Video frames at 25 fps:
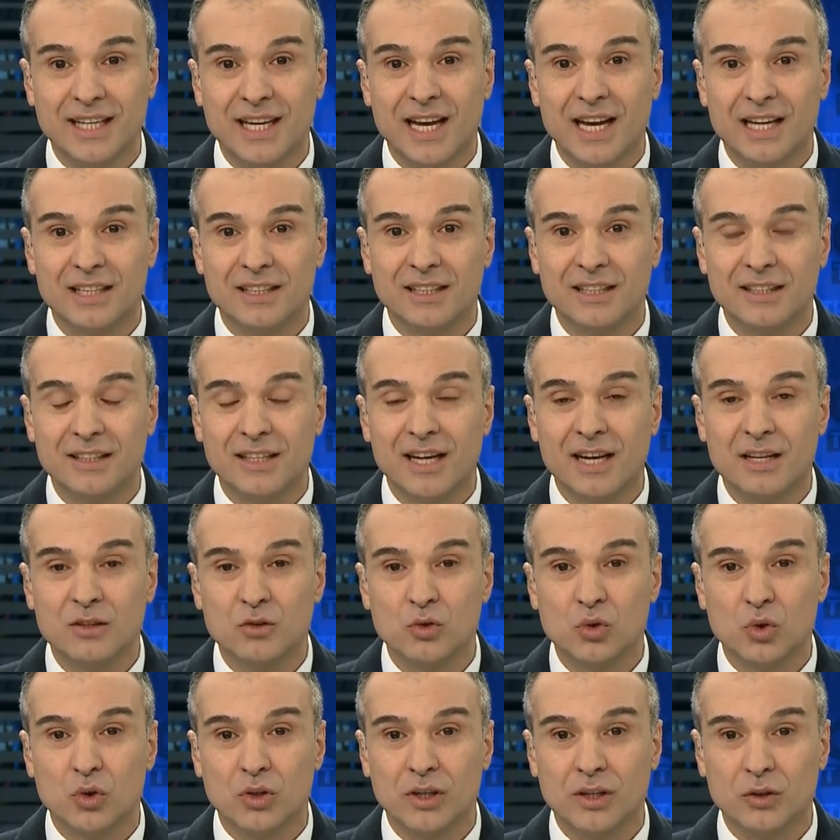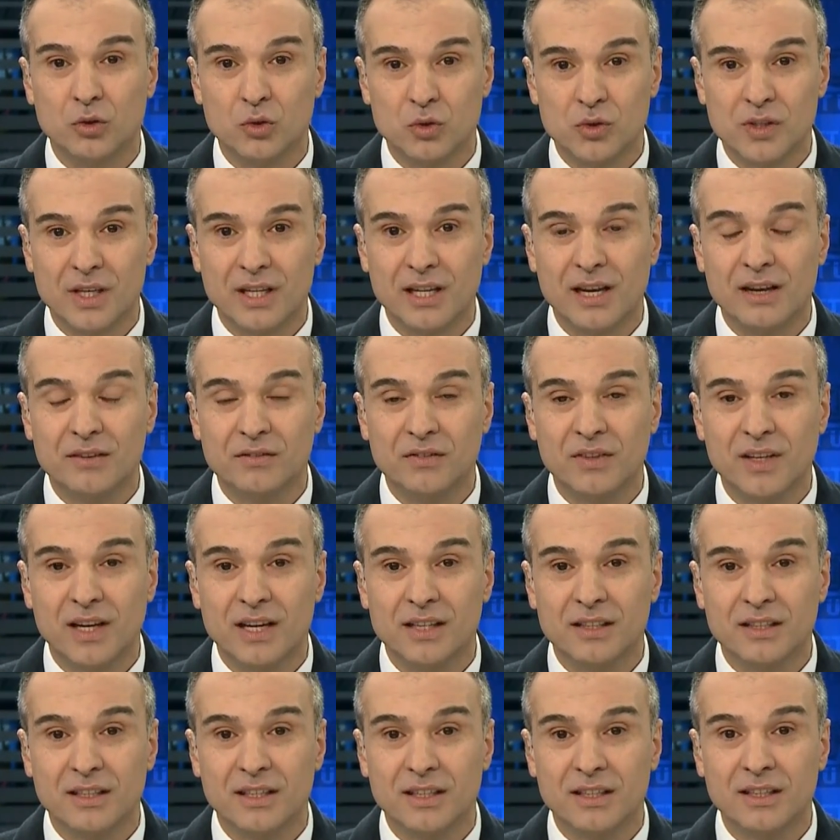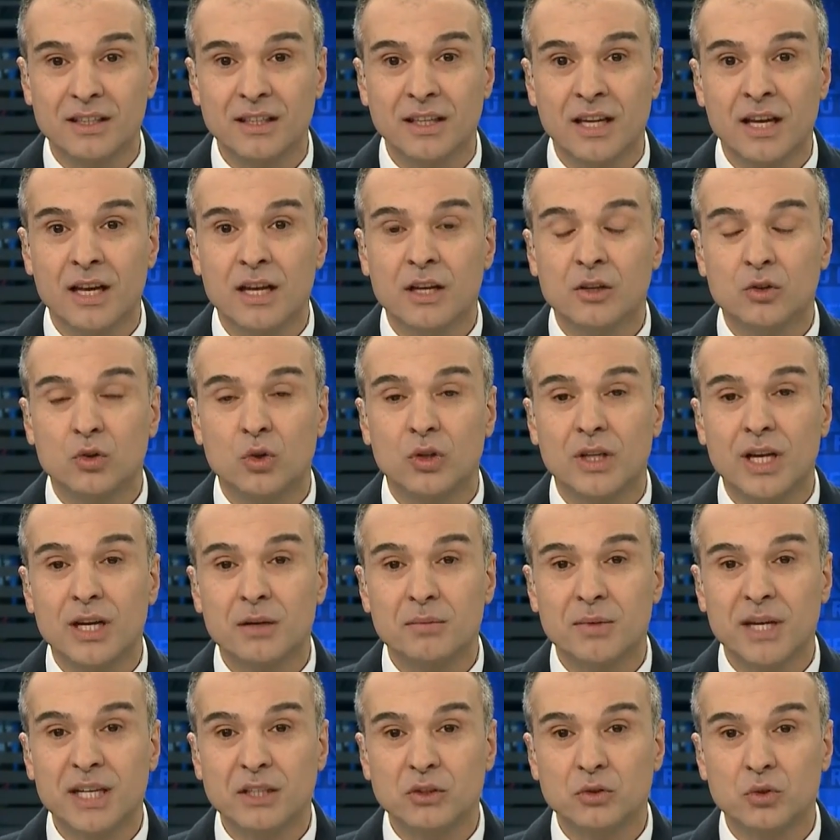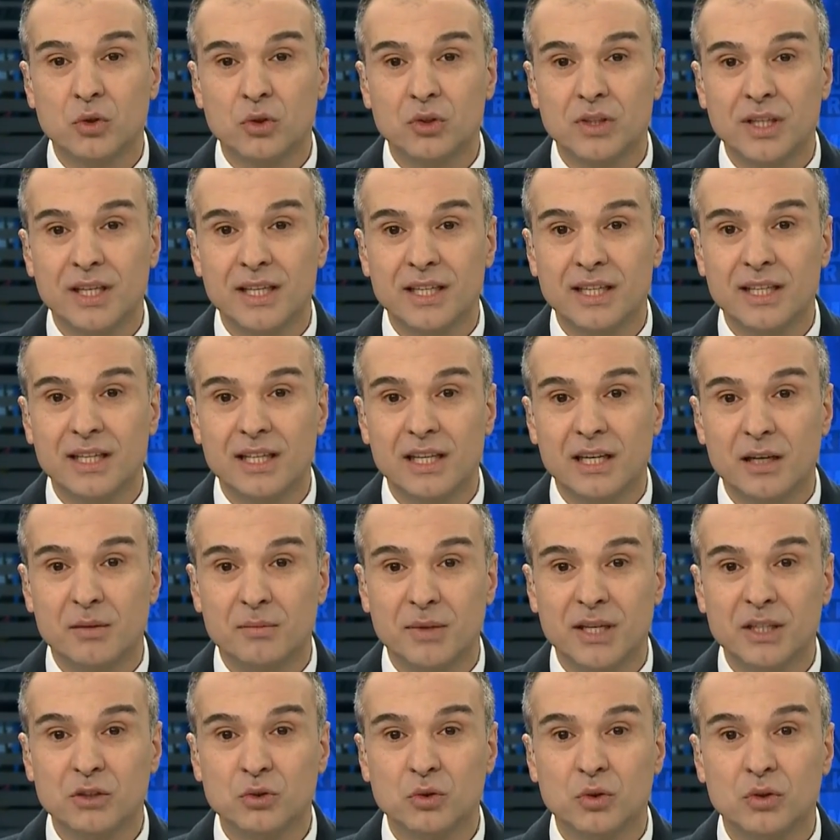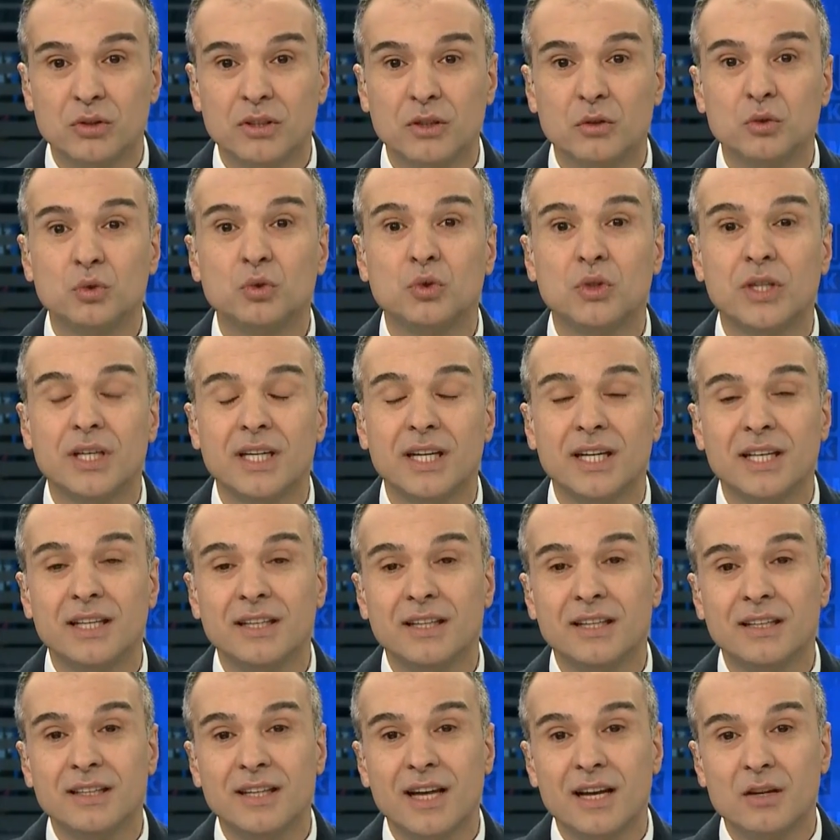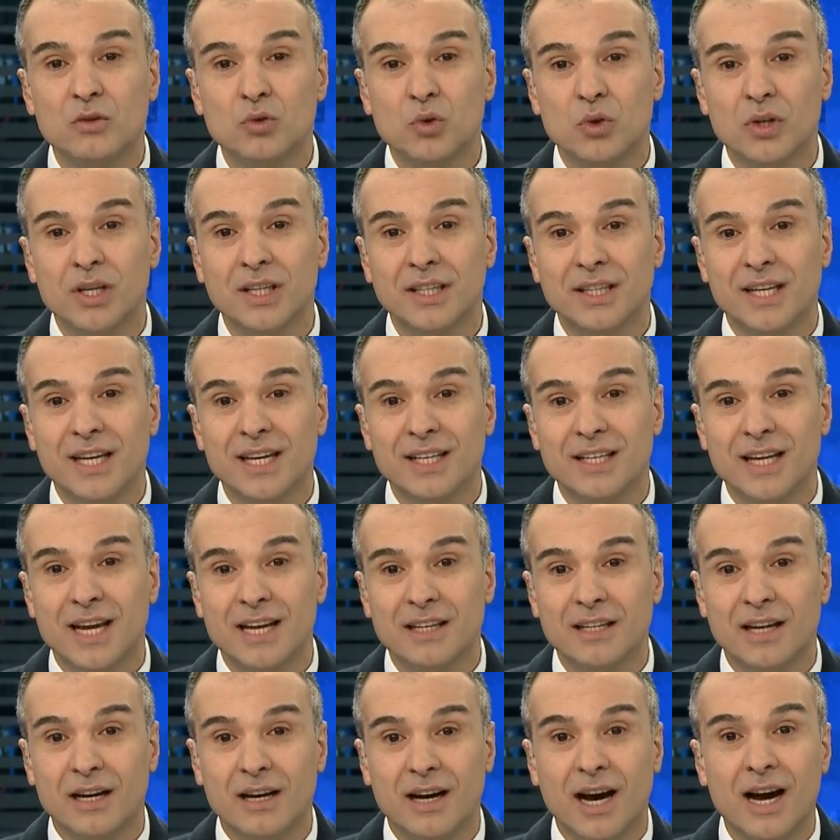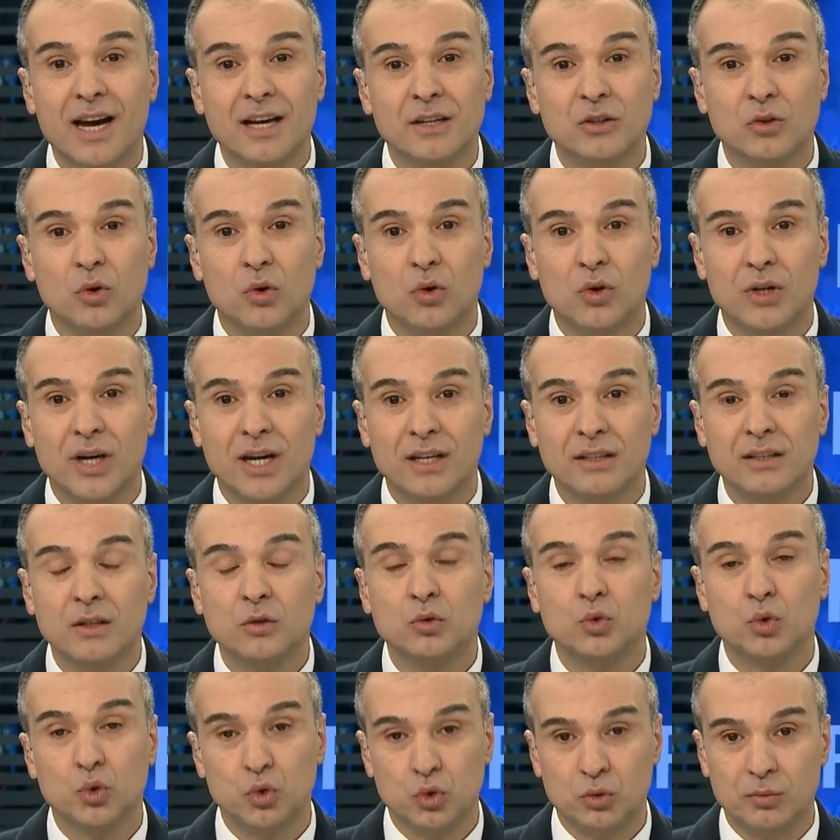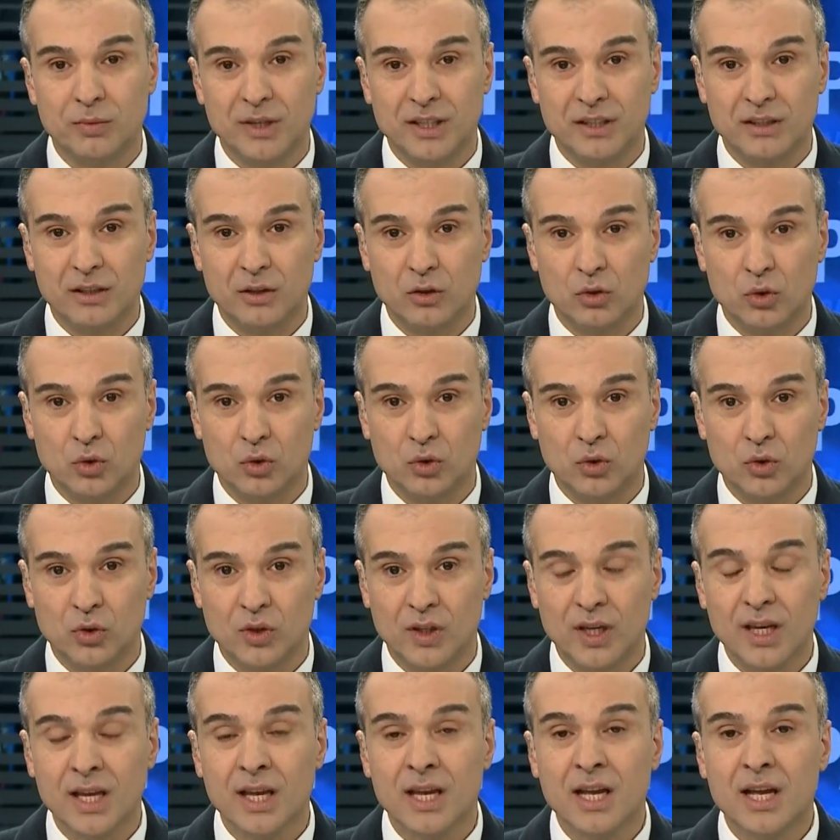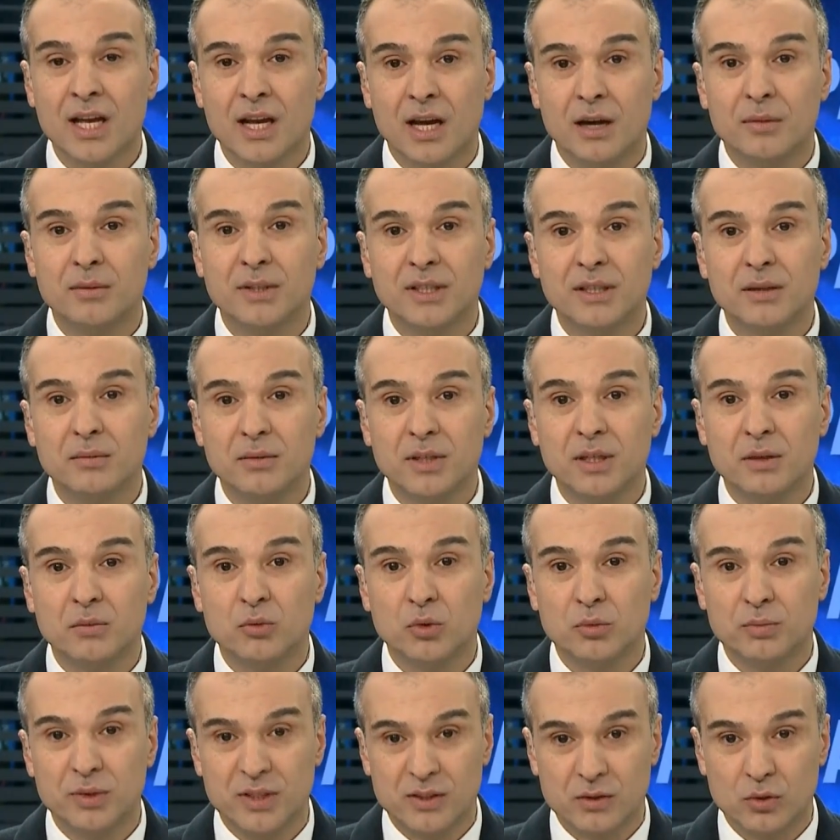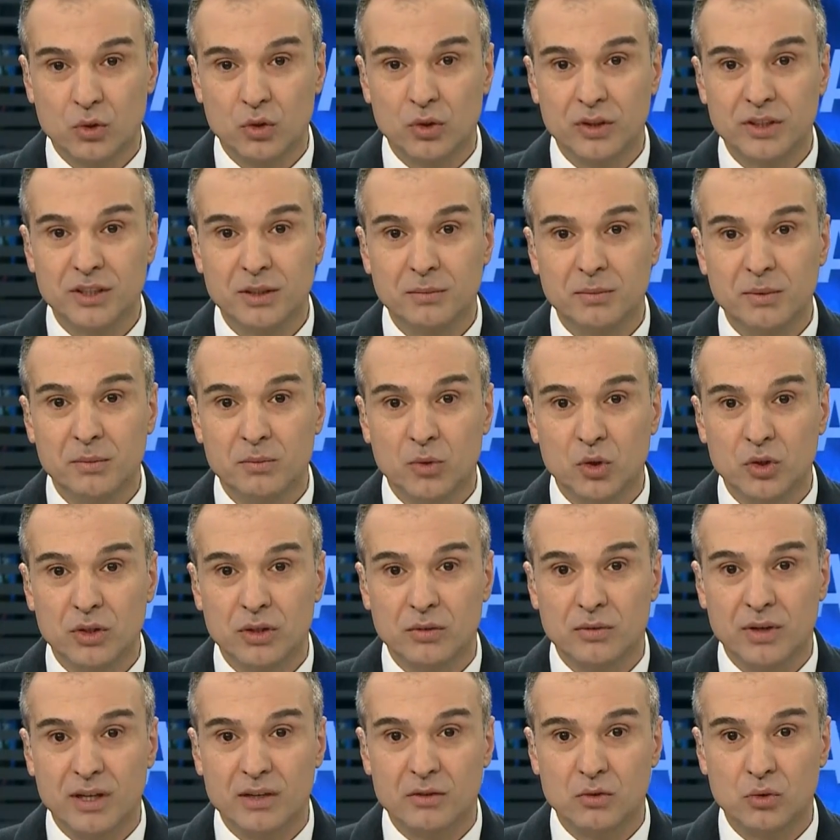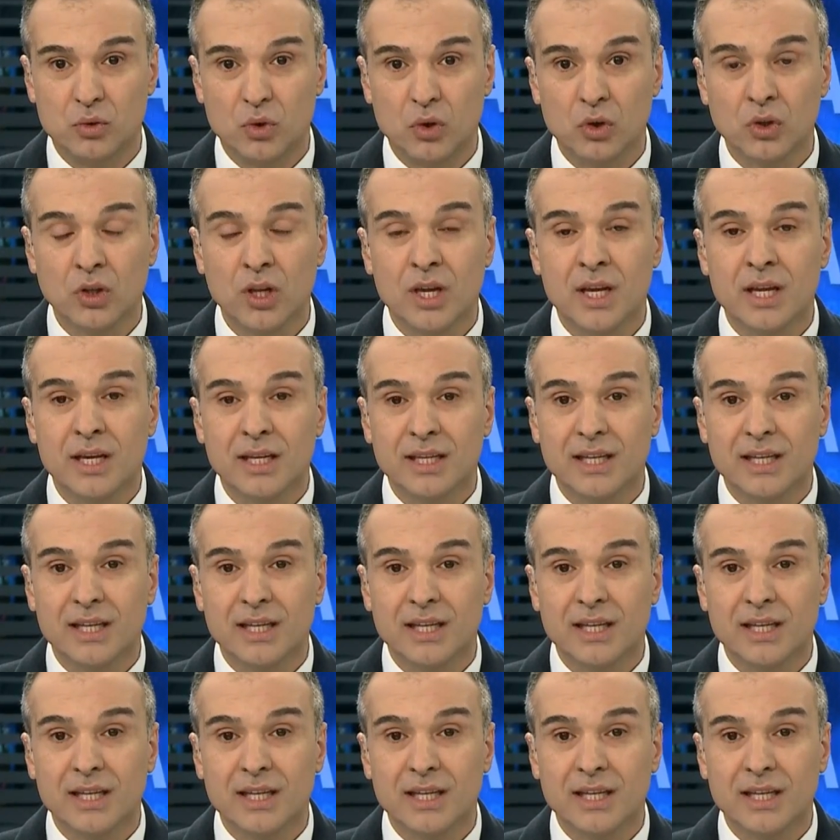geldikten sonra yükselen fiyatların dolar 5.2'lere, 5.3'lere indikten sonra neden aynı oranda düşmediği yönünde. Ama tabii ki bu psikolojik bir motivasyon.